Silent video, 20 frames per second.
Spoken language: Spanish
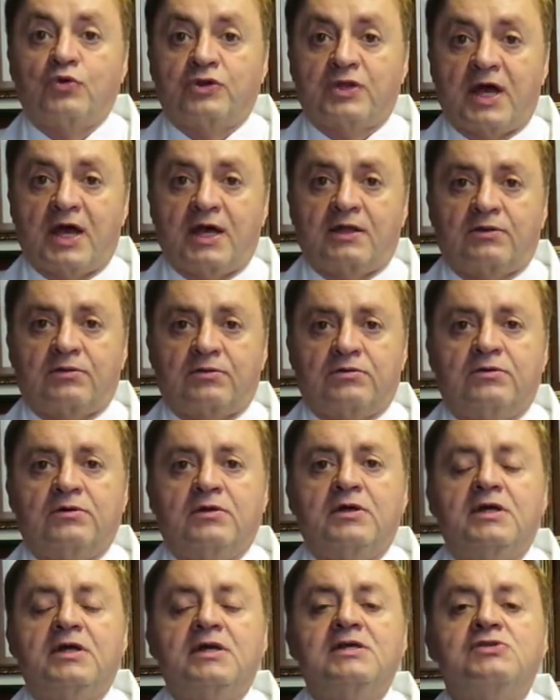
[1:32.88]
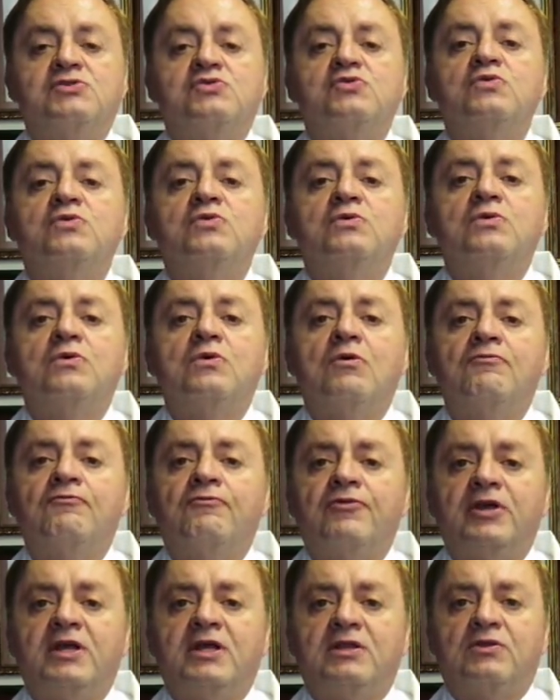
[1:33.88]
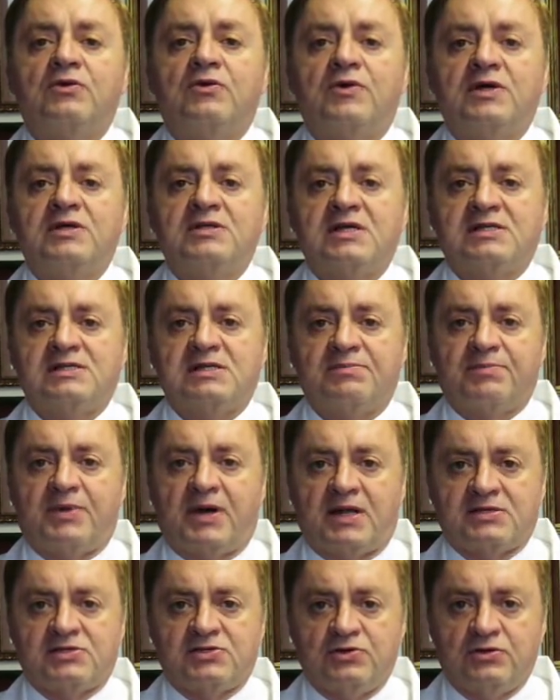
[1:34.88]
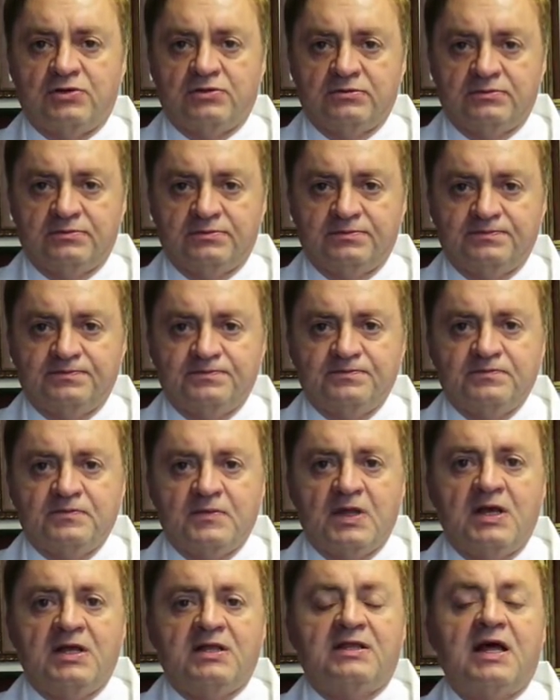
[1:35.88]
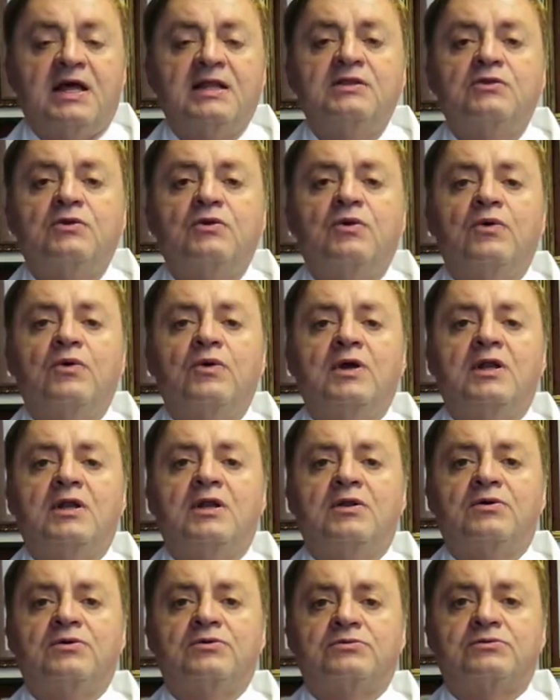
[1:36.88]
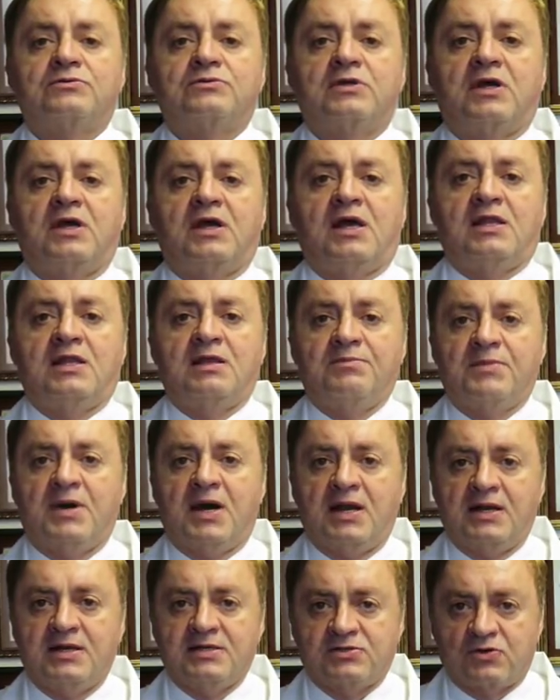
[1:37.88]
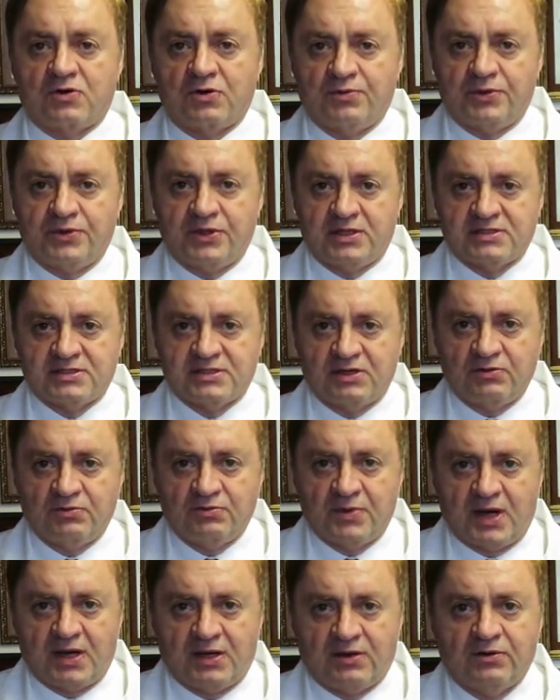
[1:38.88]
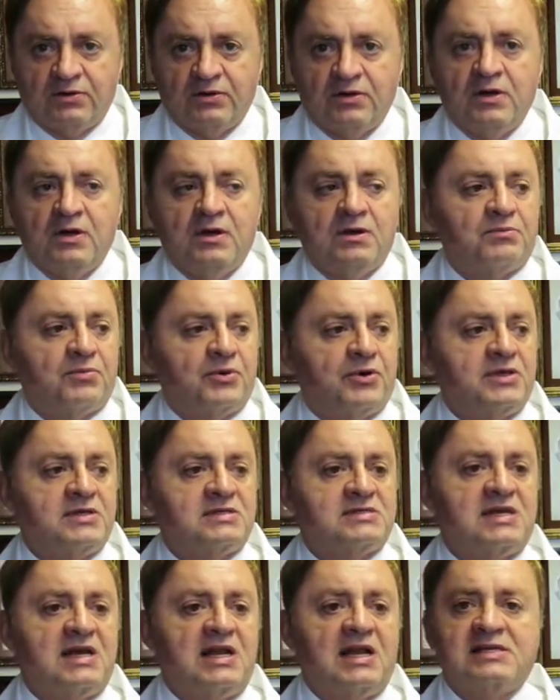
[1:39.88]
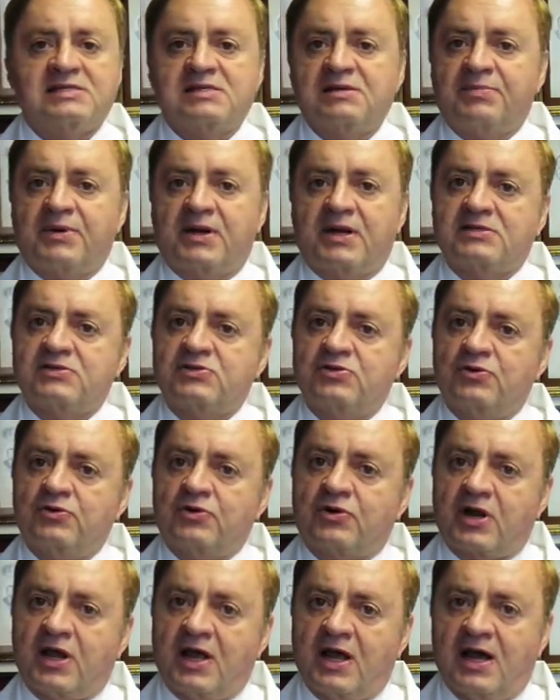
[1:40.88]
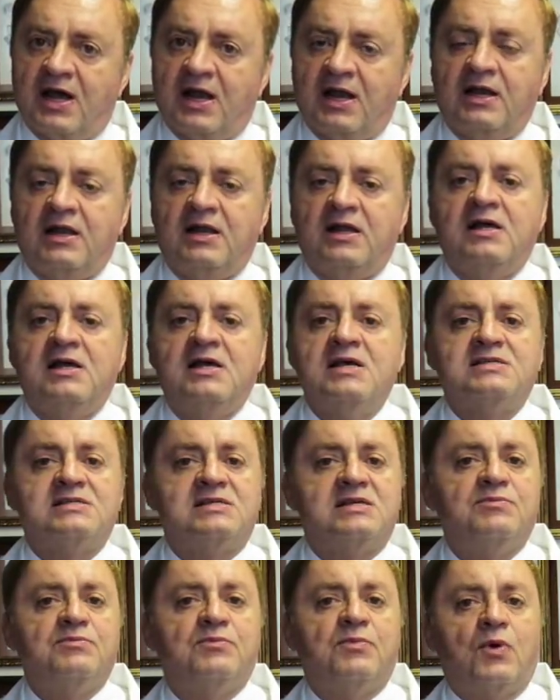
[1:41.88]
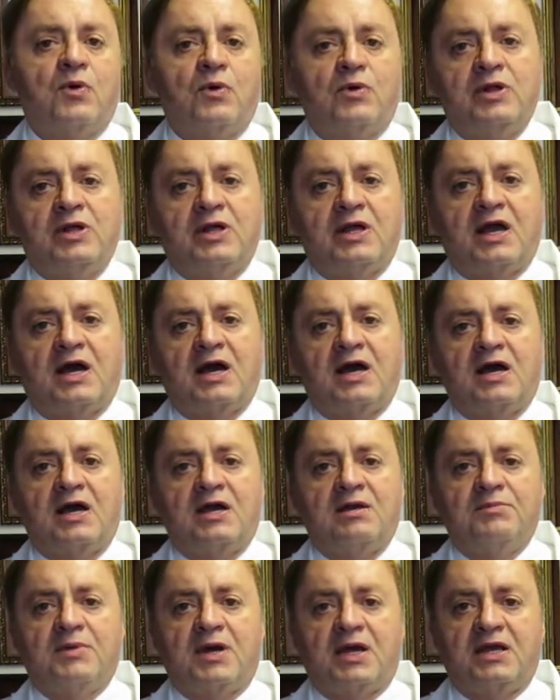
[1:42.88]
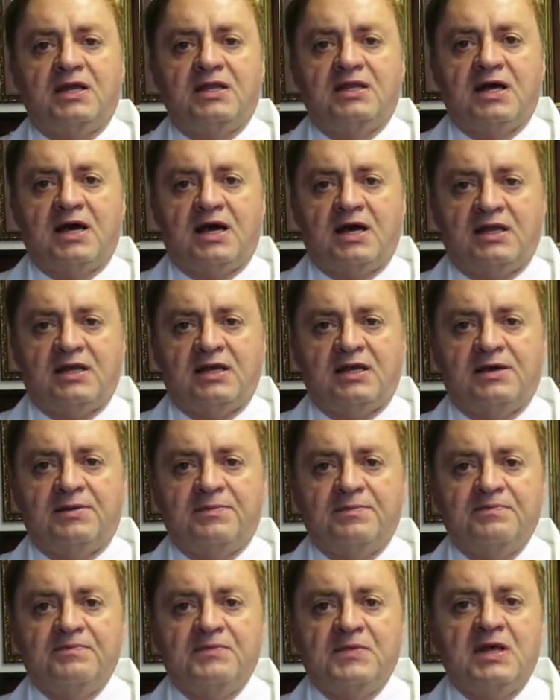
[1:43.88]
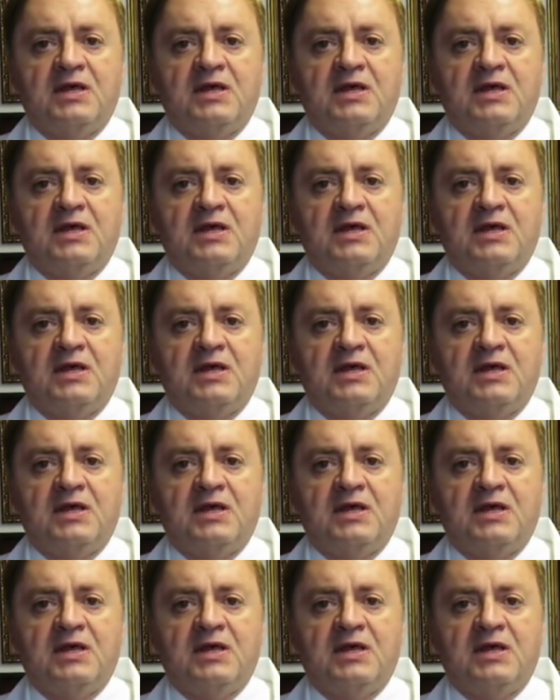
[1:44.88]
contacto y su conflicto es la separación. Tanto en los eh, animales como en el ser humano, puede ser la separación real, simbólica, imaginaria,